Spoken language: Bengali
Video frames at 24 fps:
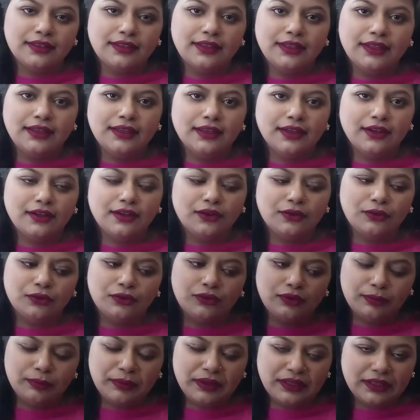দেখা
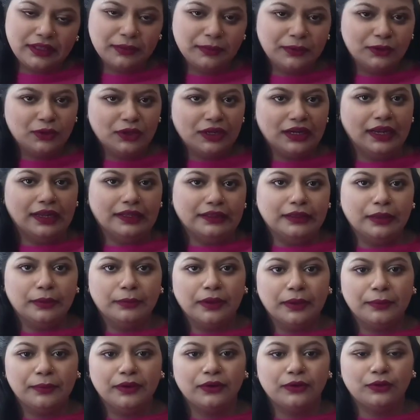মেয়েদের ভিতরে রাখতাম
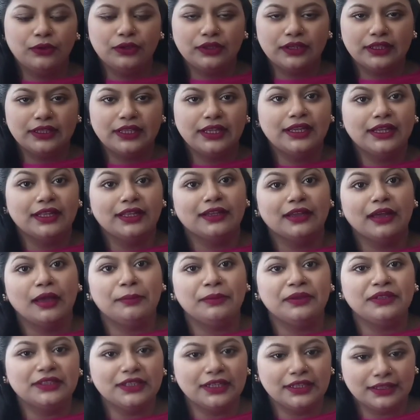আবার ওইটা দেখে দেখে
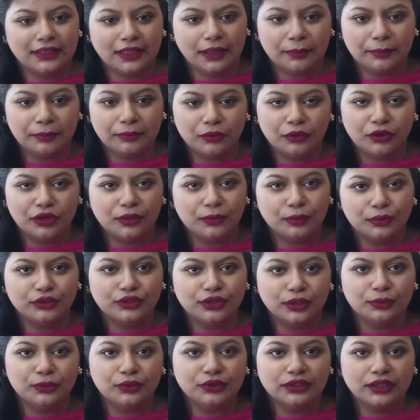আমি শিখতাম ঘরে
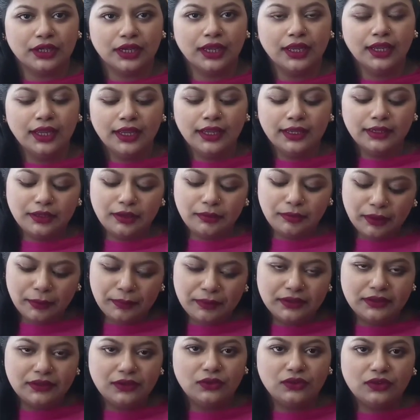বসে বসা
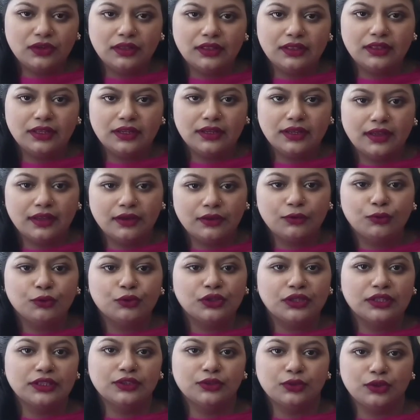কিভাবে টিটেল থেকে
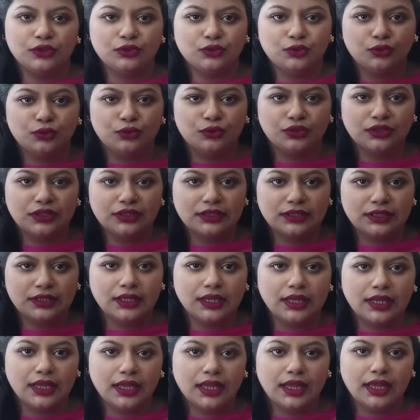করতেছে ওরা চোখ করতেছে
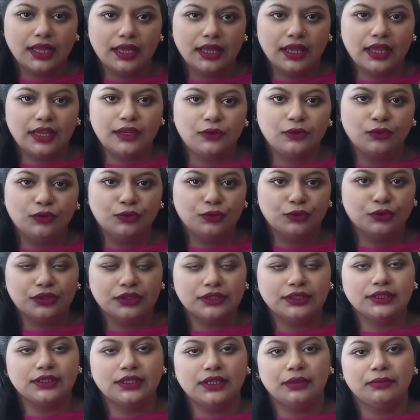আই লুক
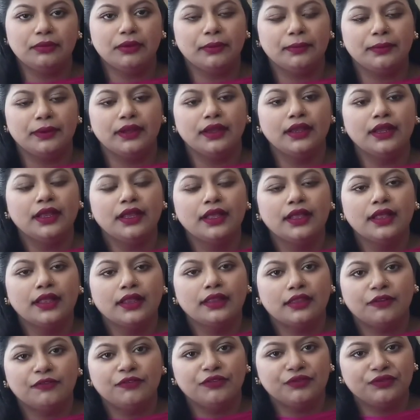করতেছে কিভাবে
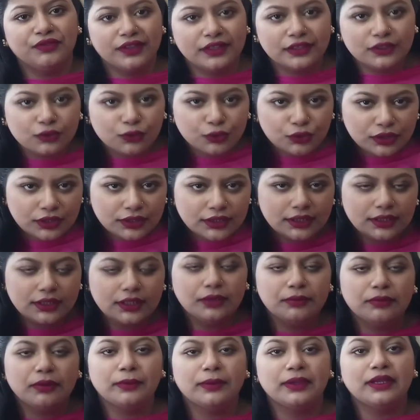তারপর ফেস করতেছে
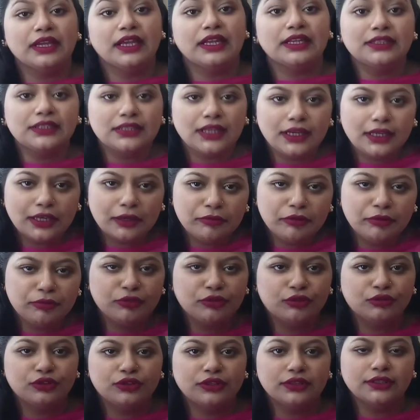কিভাবে হেয়ার স্টাইল কীভাবে
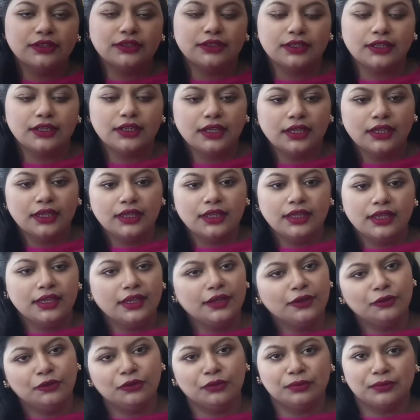করতেছে
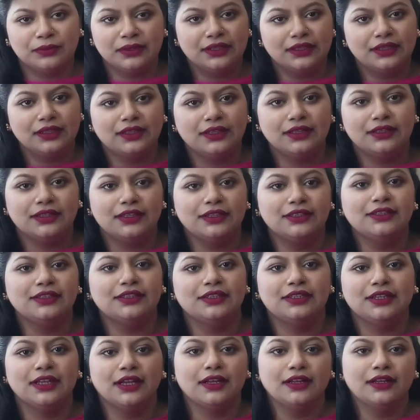এরকম দেখতে দেখতেই
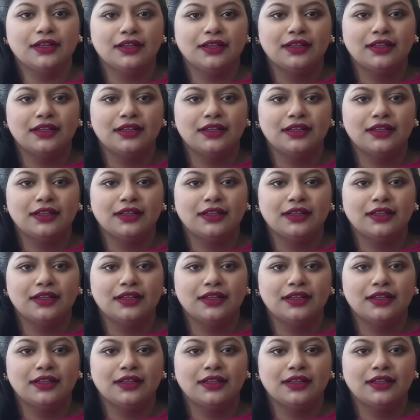শিখা